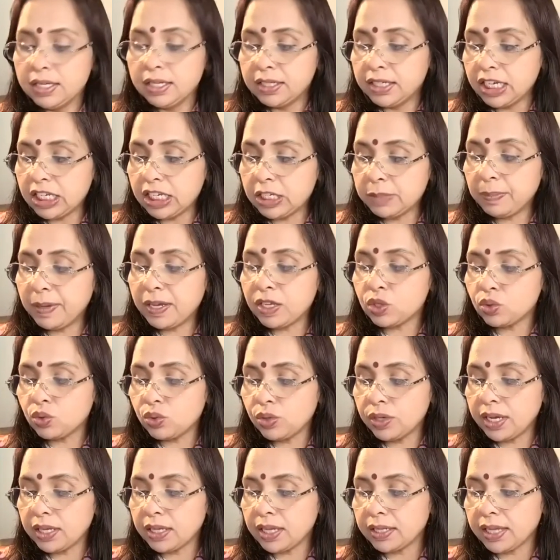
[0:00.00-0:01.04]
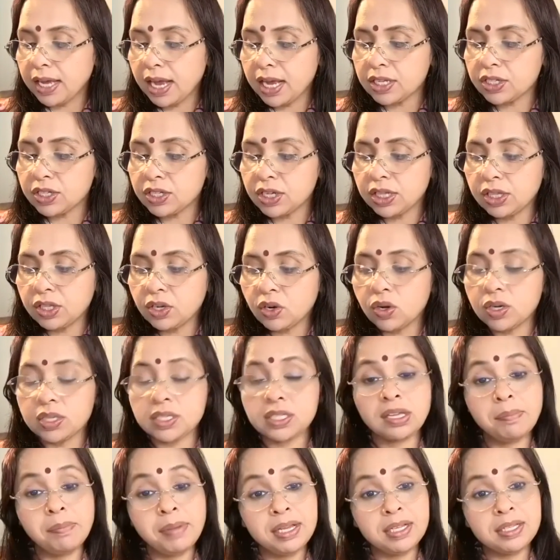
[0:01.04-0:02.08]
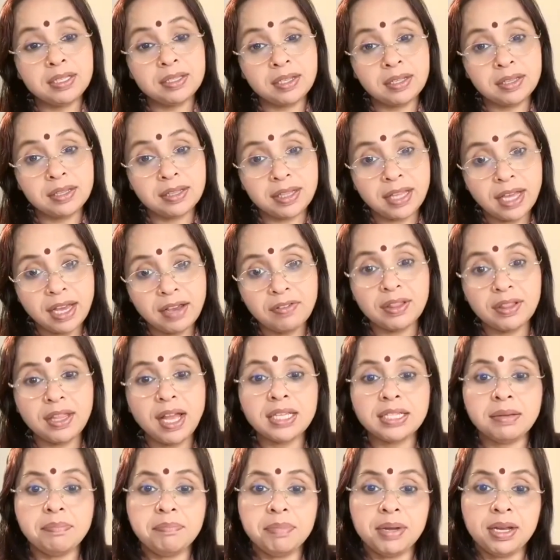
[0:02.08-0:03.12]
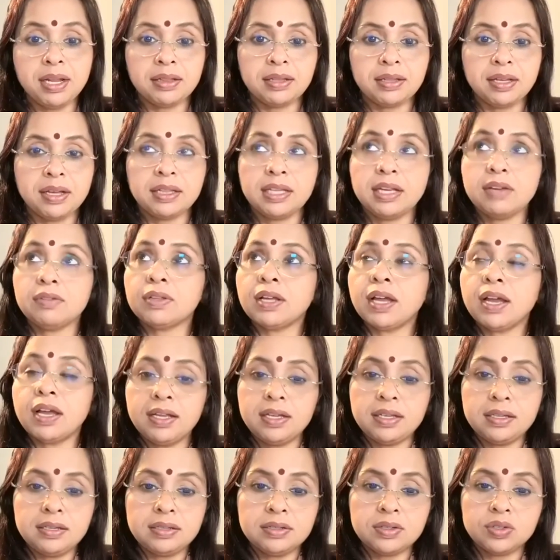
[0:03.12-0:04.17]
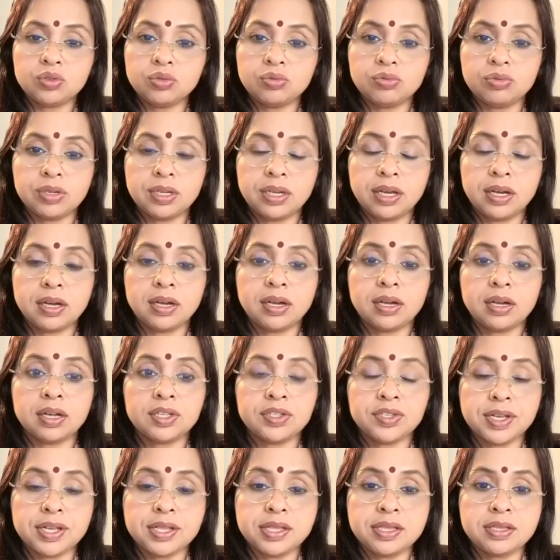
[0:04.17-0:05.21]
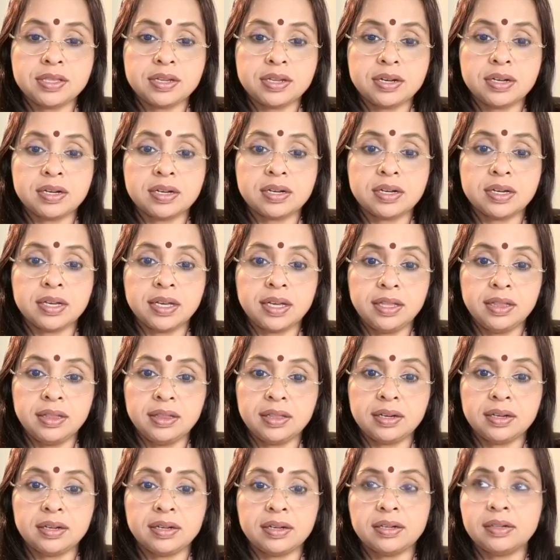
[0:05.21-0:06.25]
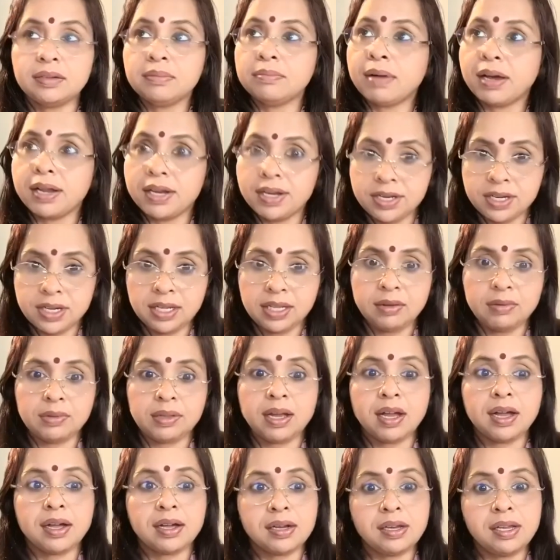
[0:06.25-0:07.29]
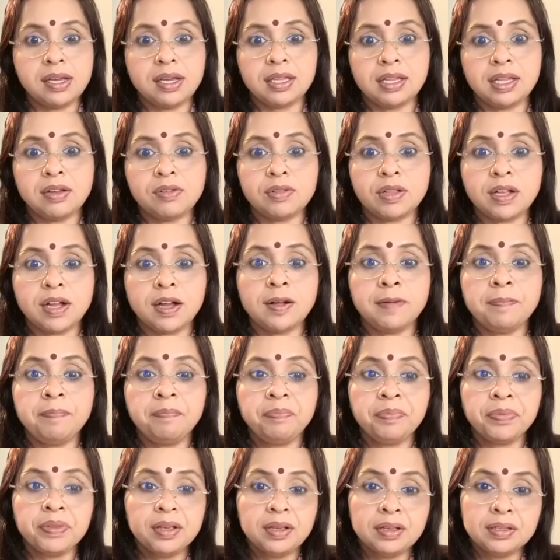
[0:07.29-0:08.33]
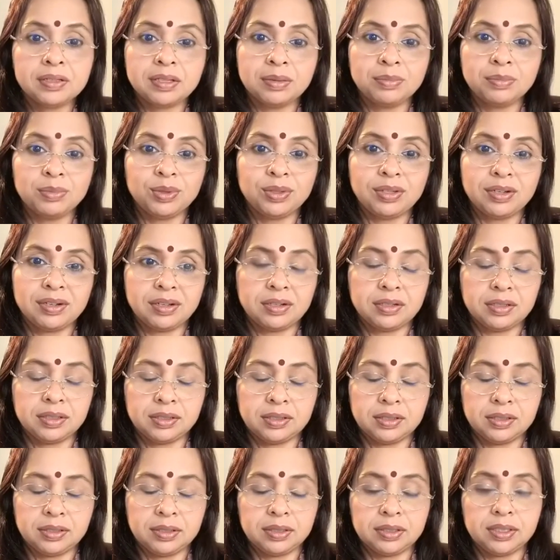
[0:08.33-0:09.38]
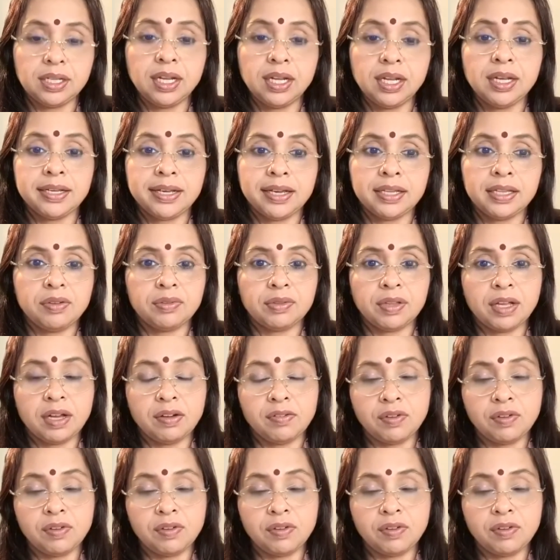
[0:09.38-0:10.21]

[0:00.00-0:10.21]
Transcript: जिसमें सूर्य तथा चंद्र और समस्त देवता सम्मिलित हैं देवता है सूर्य चंद्र इंद्र बारिश के देवता अग्नि के देवता समुद्र जल के देवता